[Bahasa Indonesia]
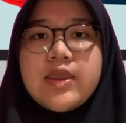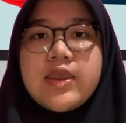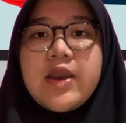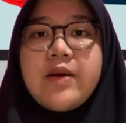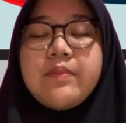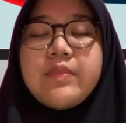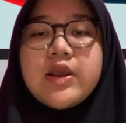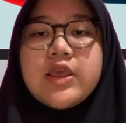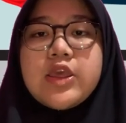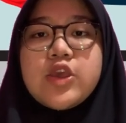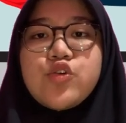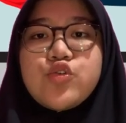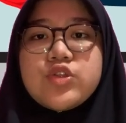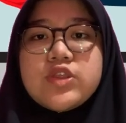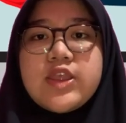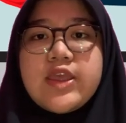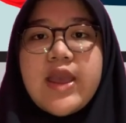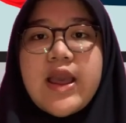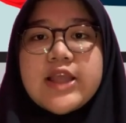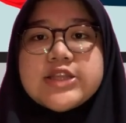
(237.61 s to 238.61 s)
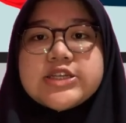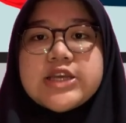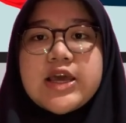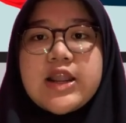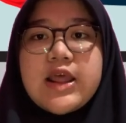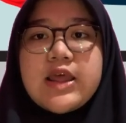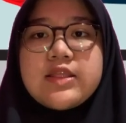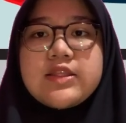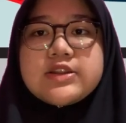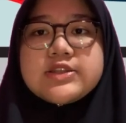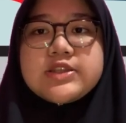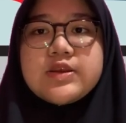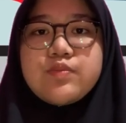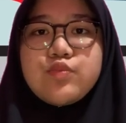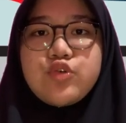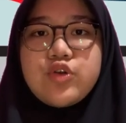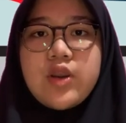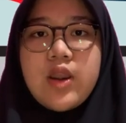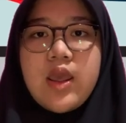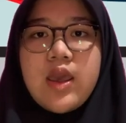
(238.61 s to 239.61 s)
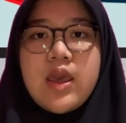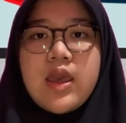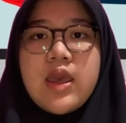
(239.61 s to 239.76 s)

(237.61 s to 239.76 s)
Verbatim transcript: yang mengikuti acara tersebut.